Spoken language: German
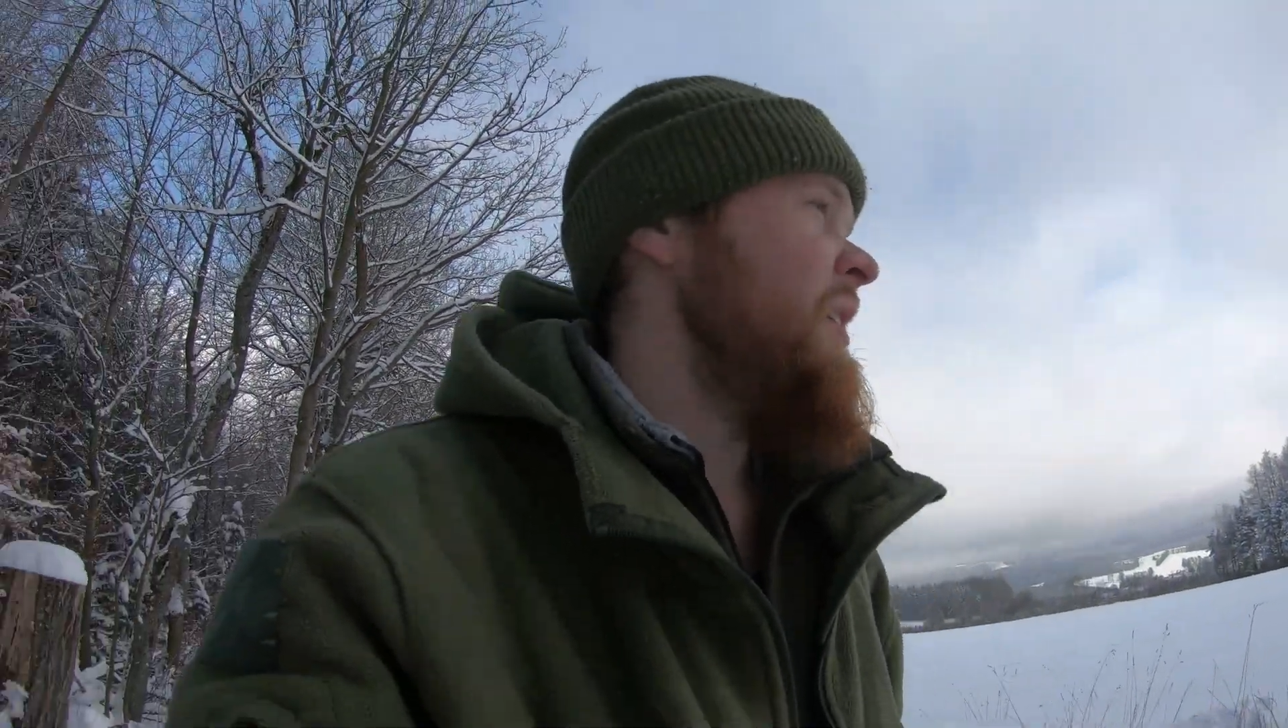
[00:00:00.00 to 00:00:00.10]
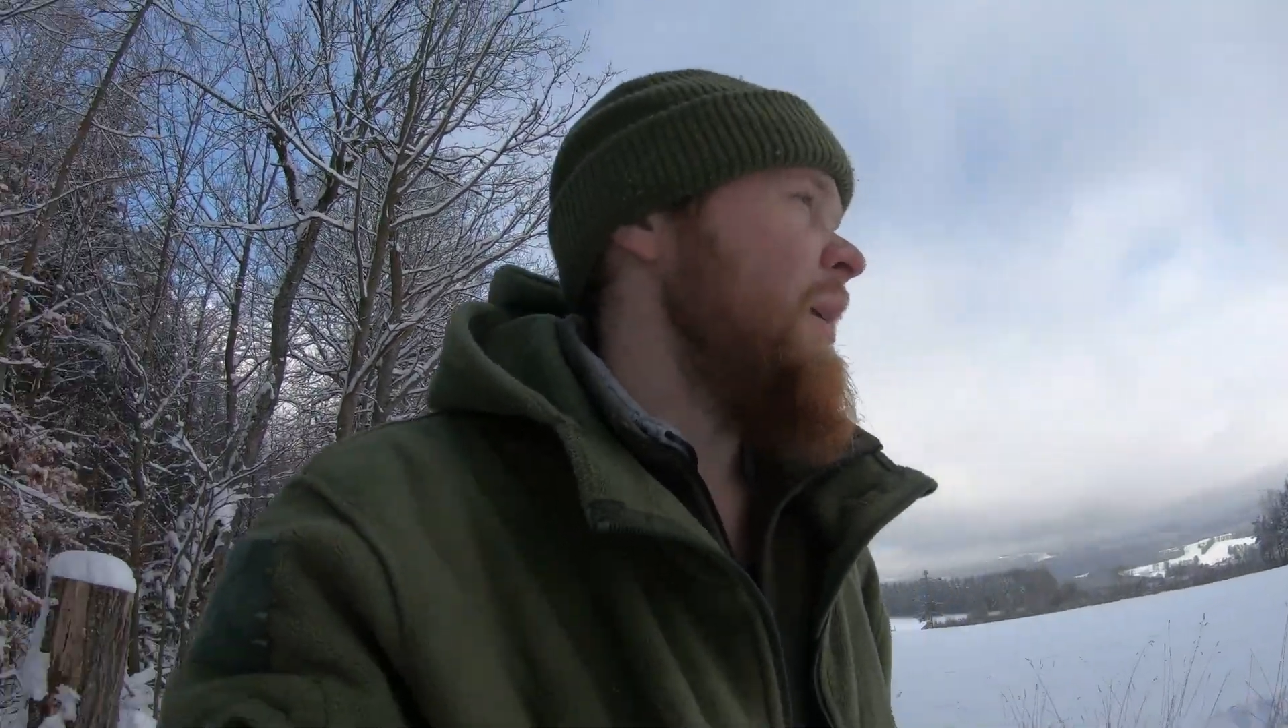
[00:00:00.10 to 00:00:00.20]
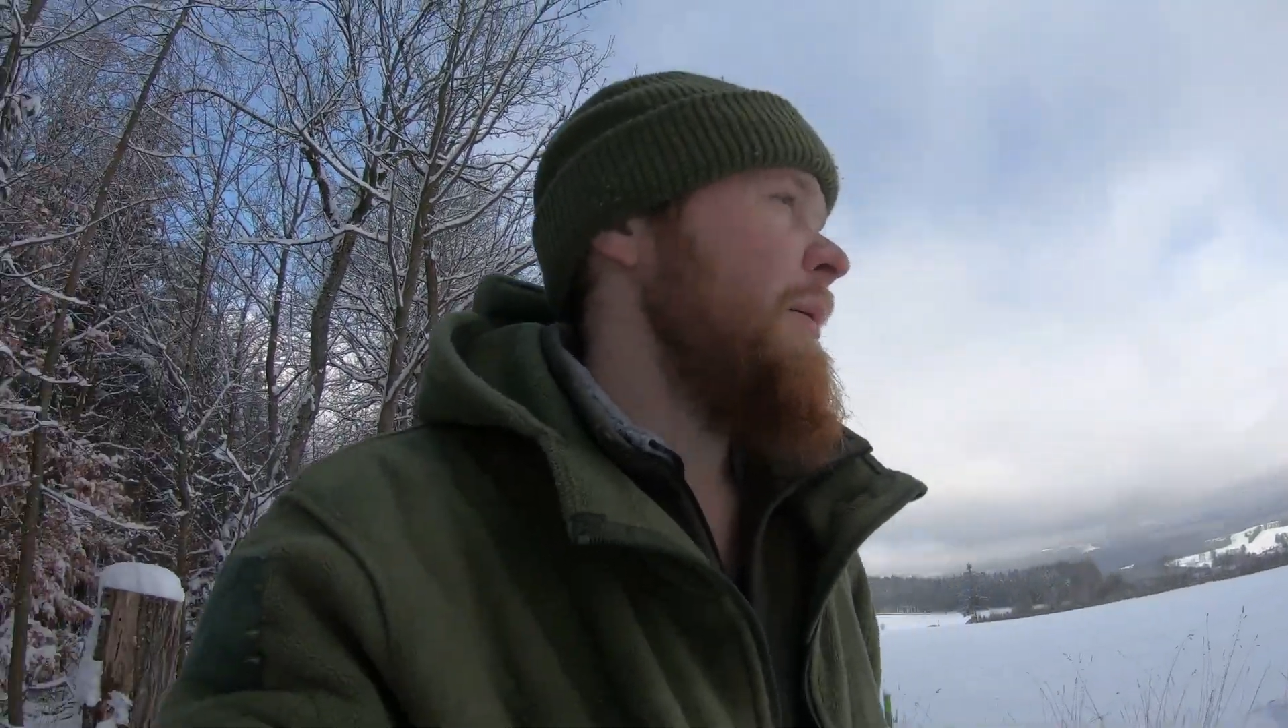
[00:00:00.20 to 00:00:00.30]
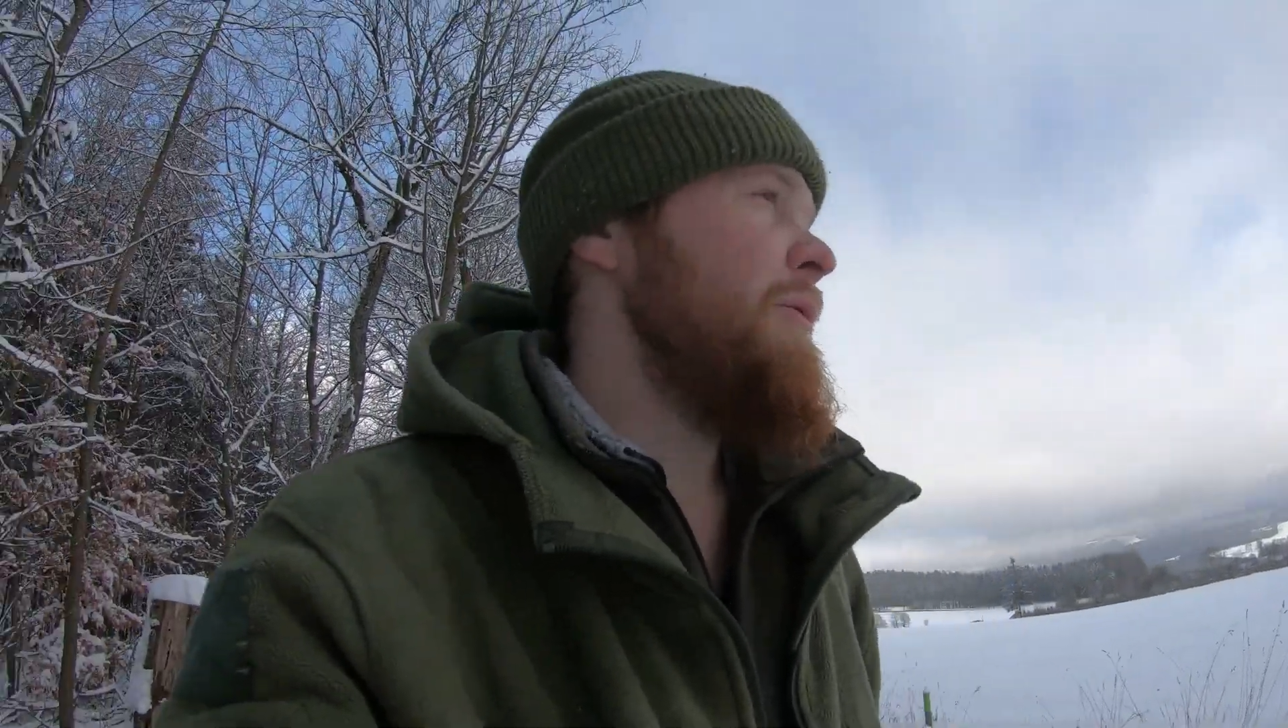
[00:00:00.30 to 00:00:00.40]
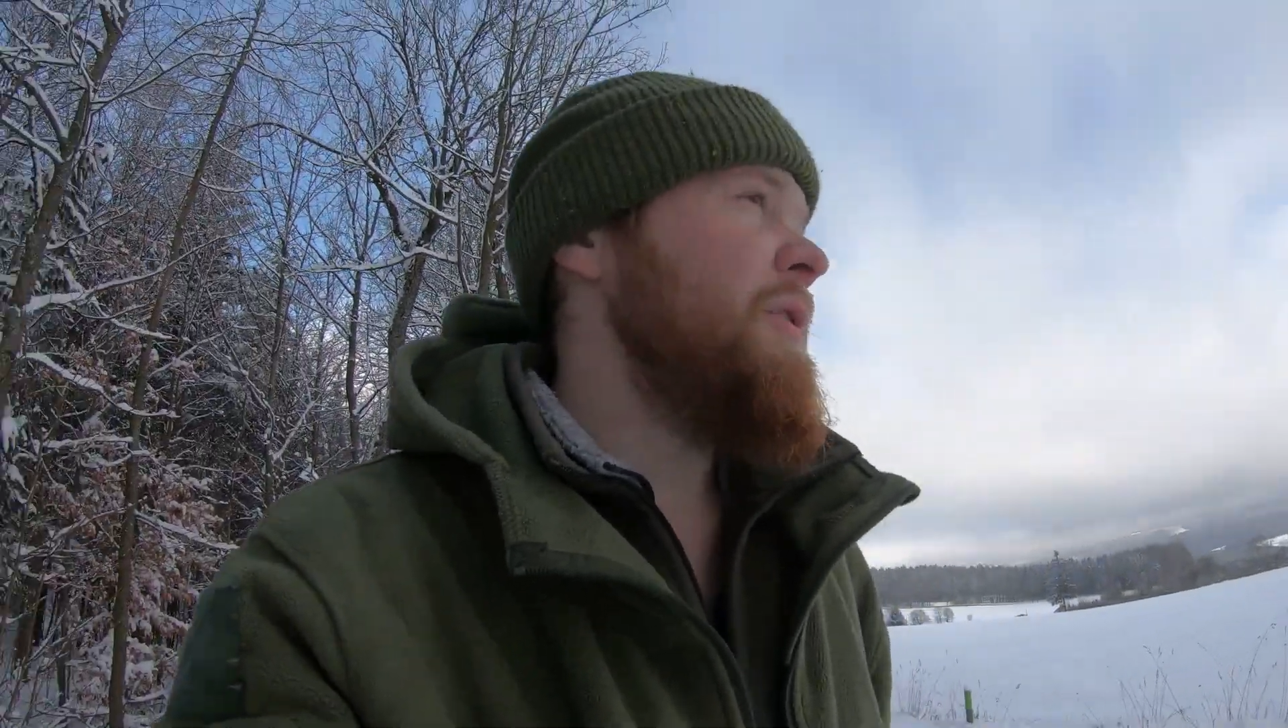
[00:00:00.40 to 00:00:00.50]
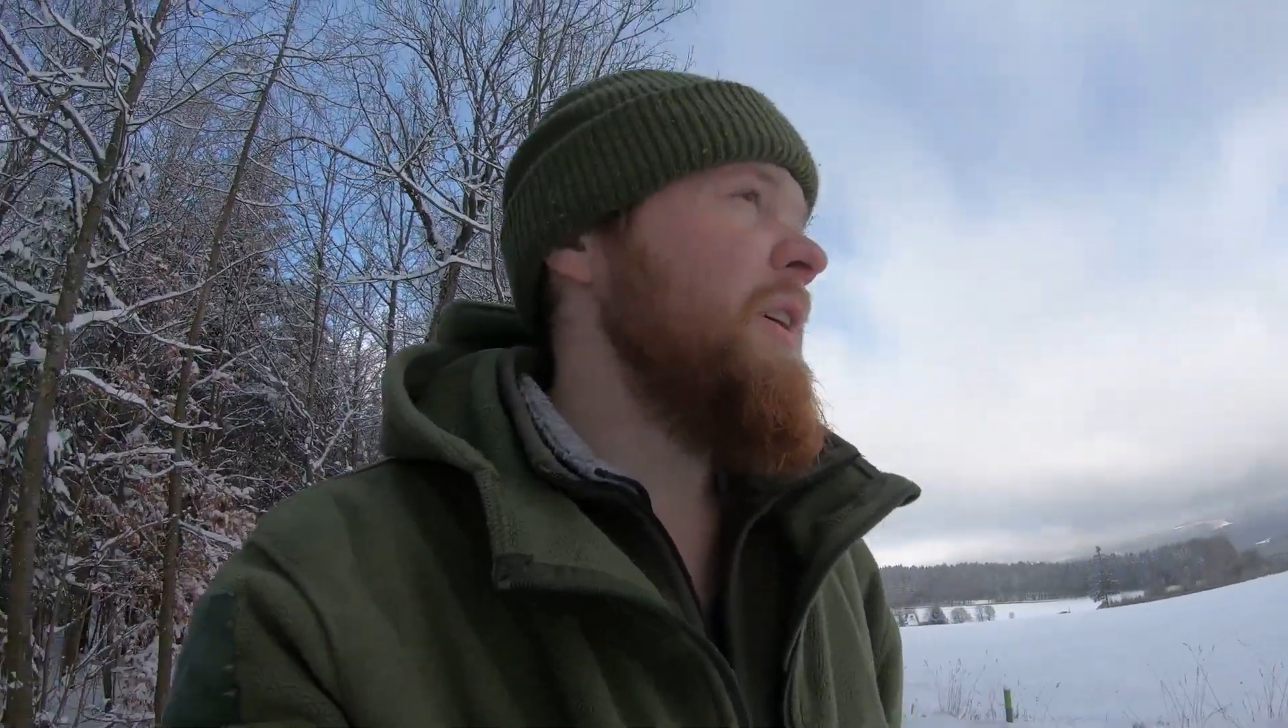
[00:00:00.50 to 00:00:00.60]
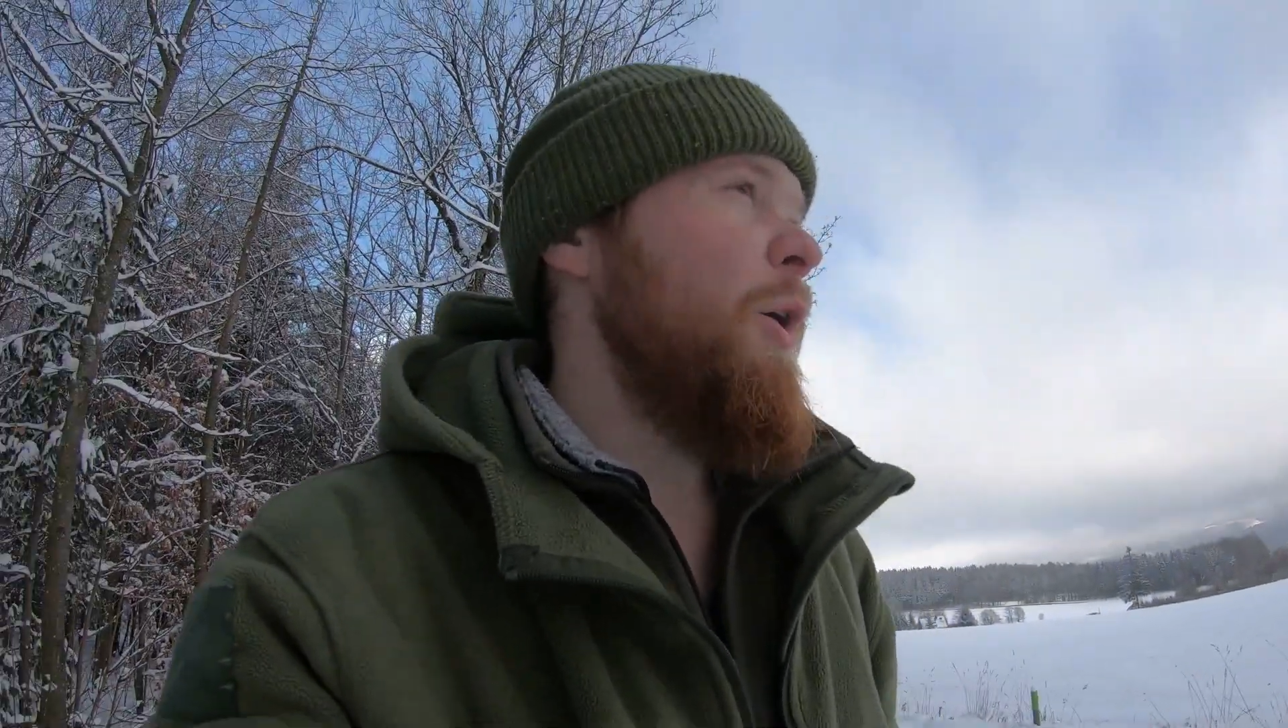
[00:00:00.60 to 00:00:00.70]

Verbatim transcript: aber für die